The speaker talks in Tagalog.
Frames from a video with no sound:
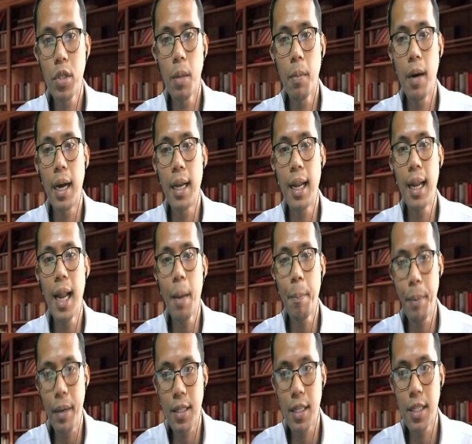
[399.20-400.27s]
mga
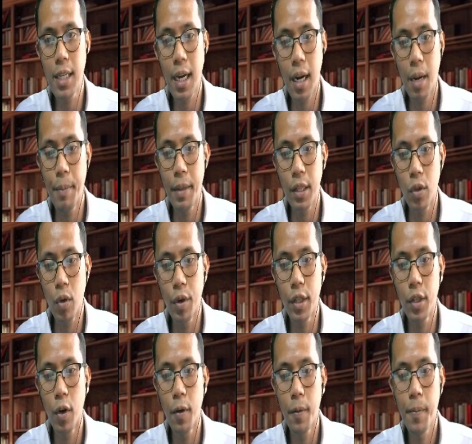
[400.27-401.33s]
lalapit sa sakramentong
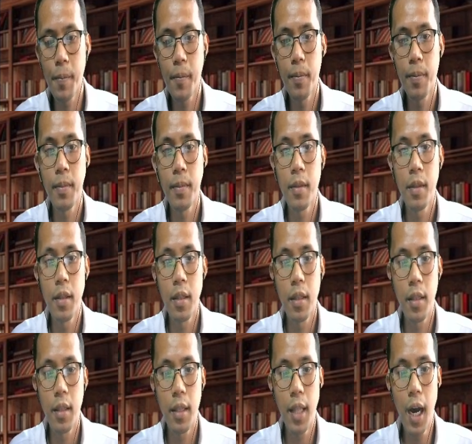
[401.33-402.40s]
ito.
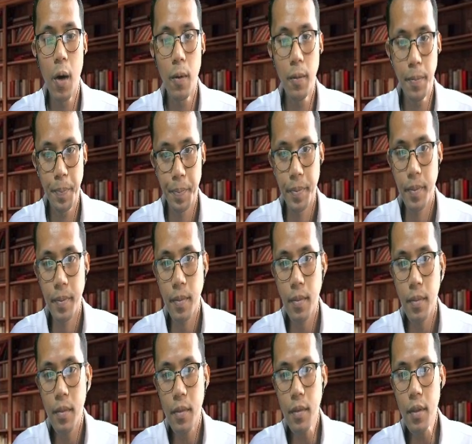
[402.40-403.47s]
Now,
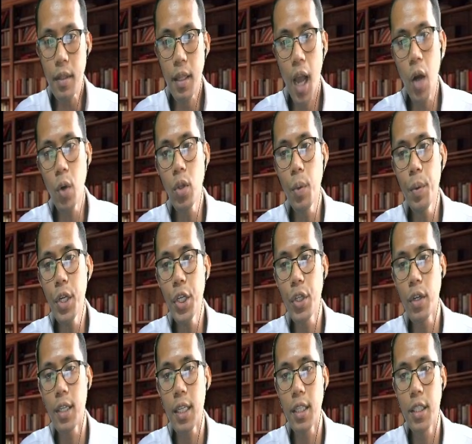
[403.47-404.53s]
how do we sure
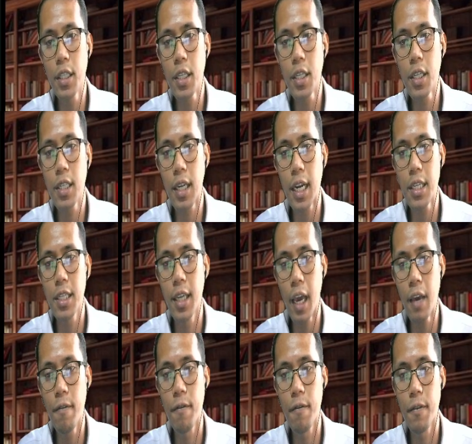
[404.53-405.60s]
that Jesus Christ
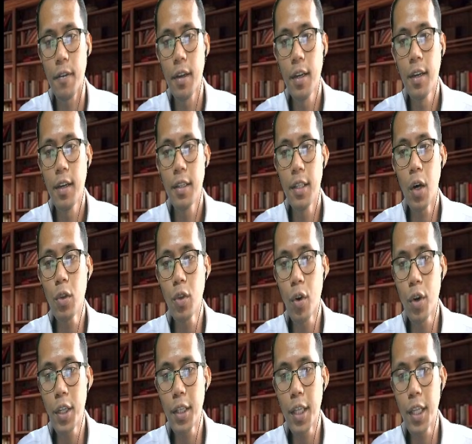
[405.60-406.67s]
gave the
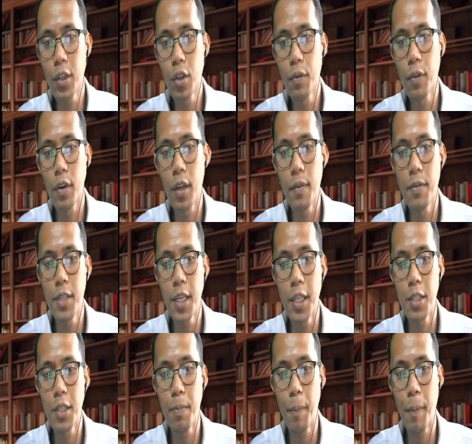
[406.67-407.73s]
authority to forgive sins?
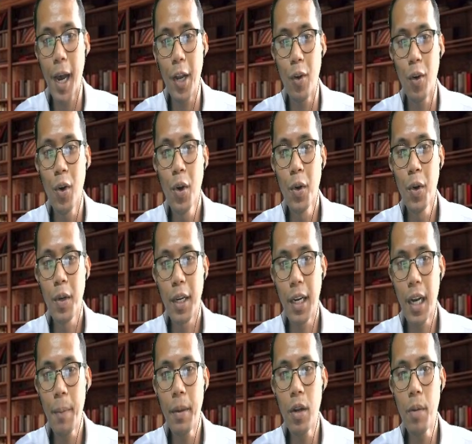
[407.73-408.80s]
Paano
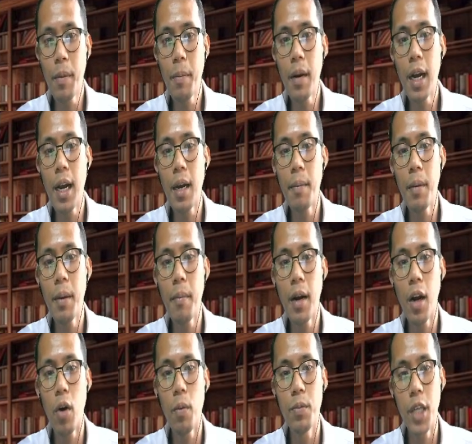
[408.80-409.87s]
Grabe no, may mga may
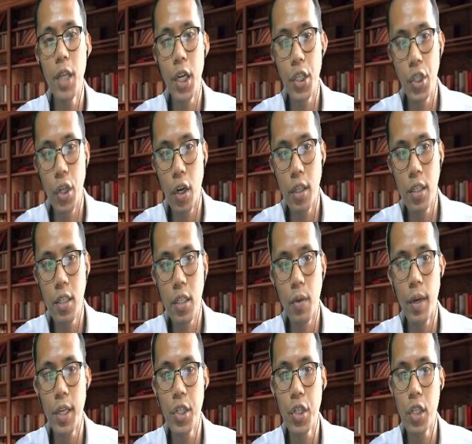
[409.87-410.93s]
mga objections,
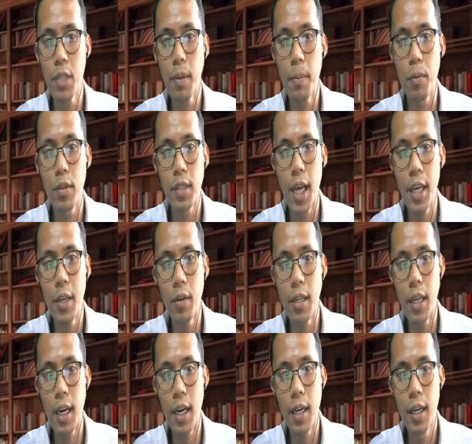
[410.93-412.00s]
questions pa po tayo
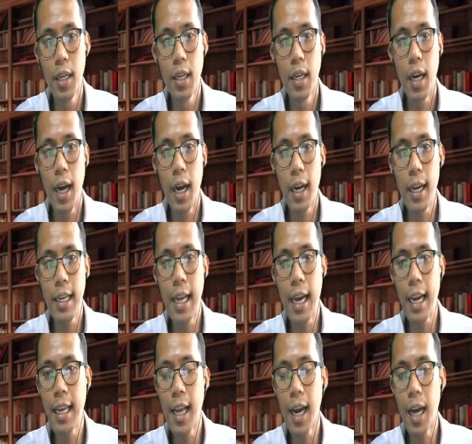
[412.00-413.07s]
na uh,
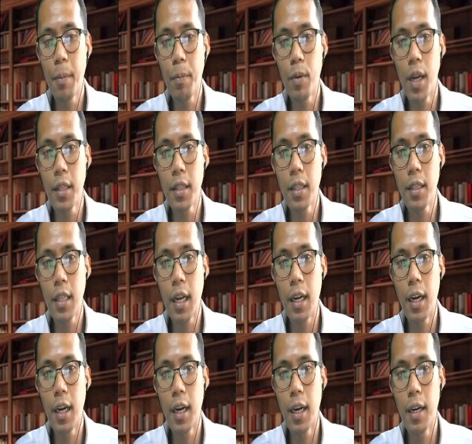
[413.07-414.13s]
kinakailangan po natin
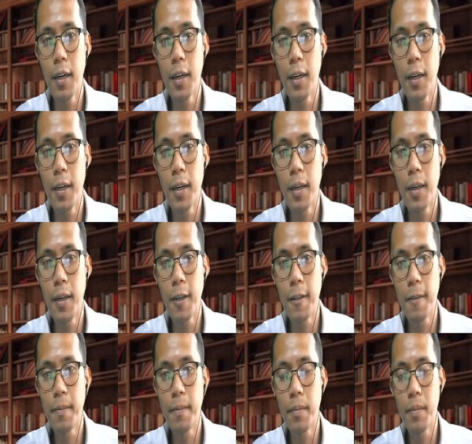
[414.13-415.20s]
talagang uh,
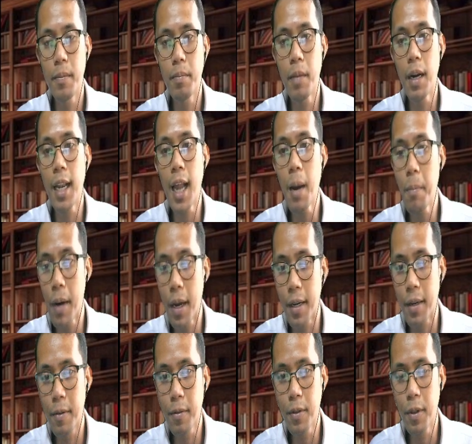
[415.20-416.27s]
malaman
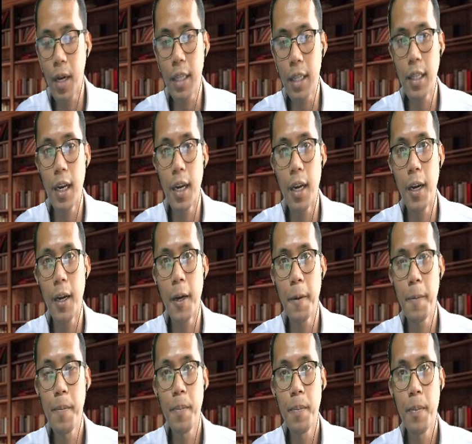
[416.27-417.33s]
no? at uh,
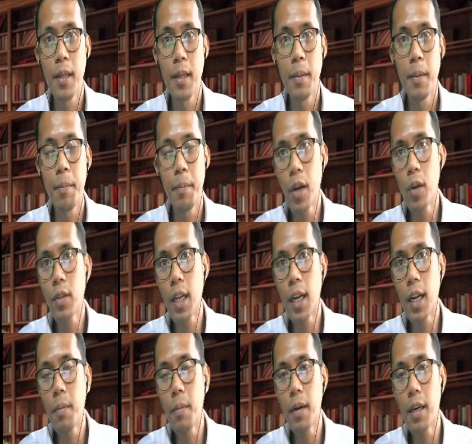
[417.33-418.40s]
meron
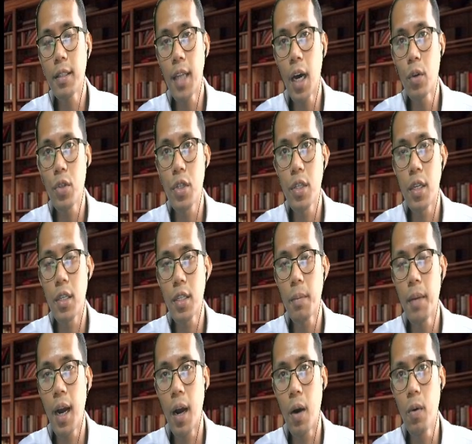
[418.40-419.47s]
talaga mga doubts
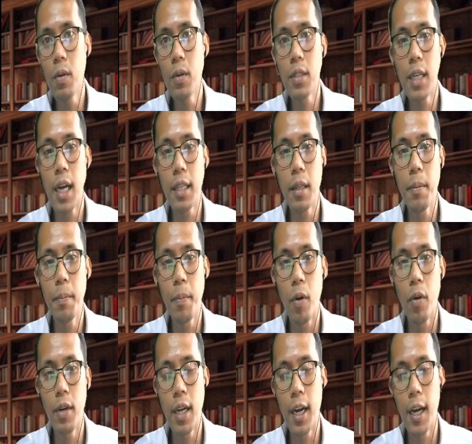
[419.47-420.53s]
somehow sa atin po
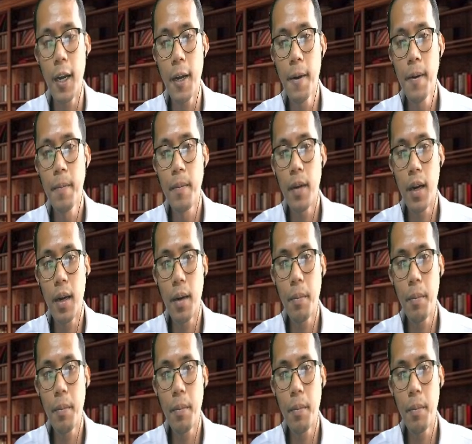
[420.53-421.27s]
na uh,